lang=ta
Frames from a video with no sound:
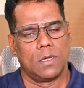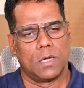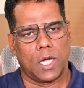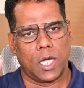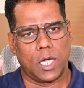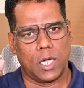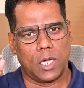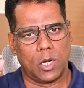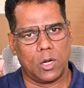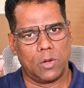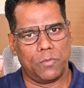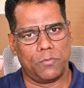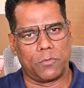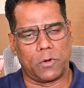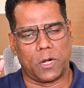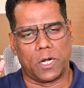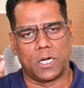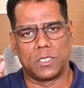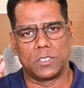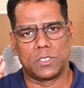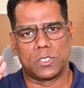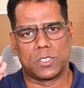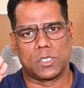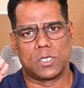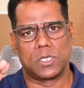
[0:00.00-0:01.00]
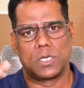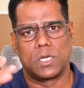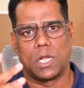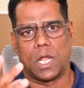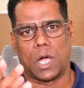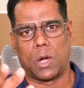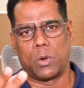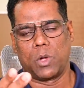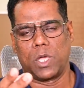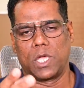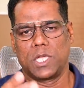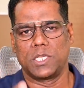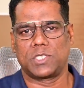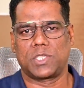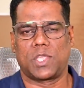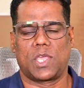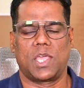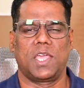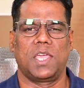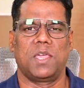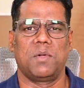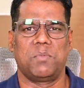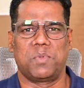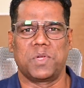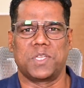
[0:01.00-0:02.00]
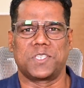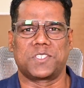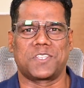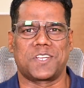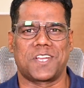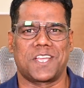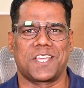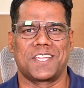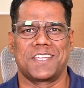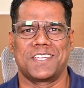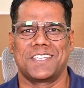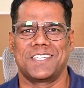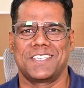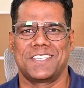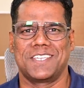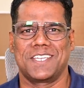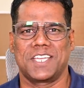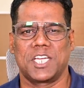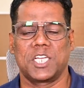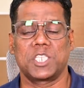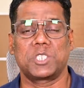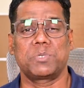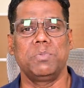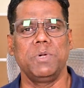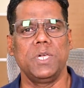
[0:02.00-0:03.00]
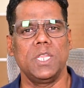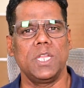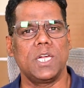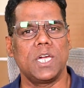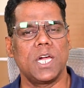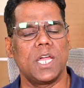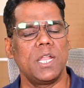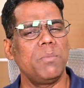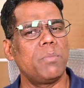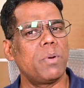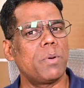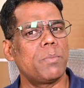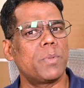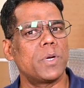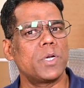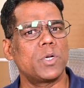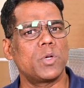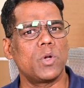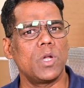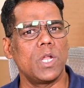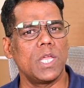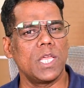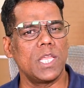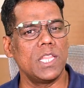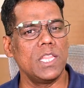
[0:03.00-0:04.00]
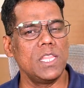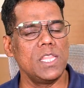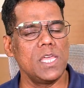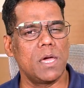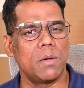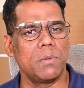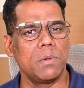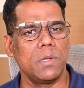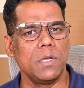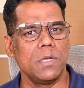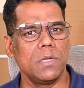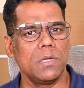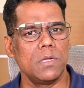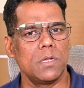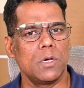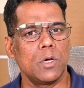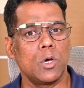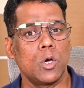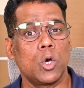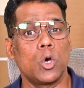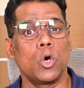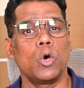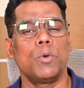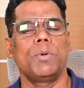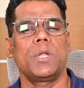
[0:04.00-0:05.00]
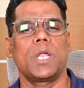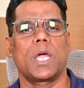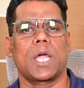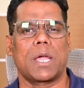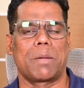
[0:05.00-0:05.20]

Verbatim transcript: ஹை ஹலோ ஃப்ரெண்ட்ஸ் நான் உங்கள் எஸ்கேஏ பேசுகிறேன் காஷ்மீருக்கு அனுப்பப்பட்டுள்ள இந்தியாவின் கோப்ரா